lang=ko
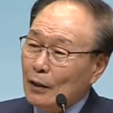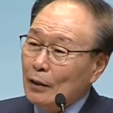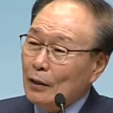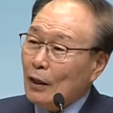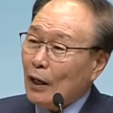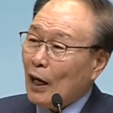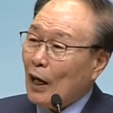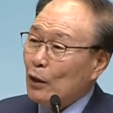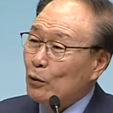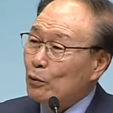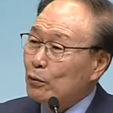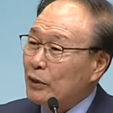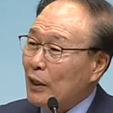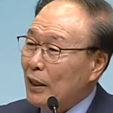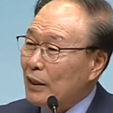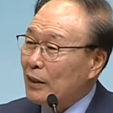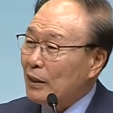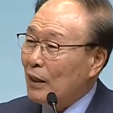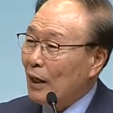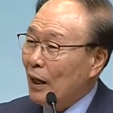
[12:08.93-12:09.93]

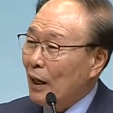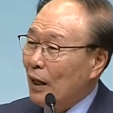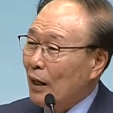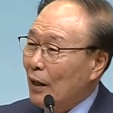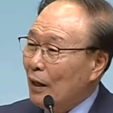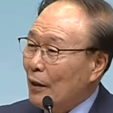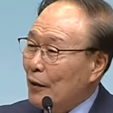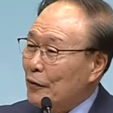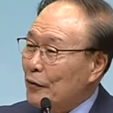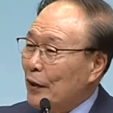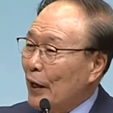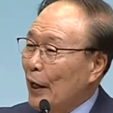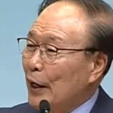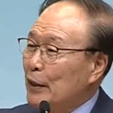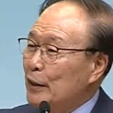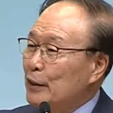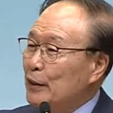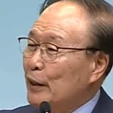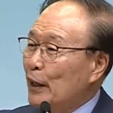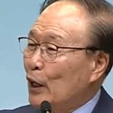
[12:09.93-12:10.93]
하루살이가
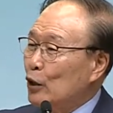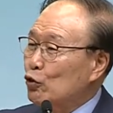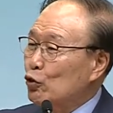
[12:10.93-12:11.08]
내일을 이해할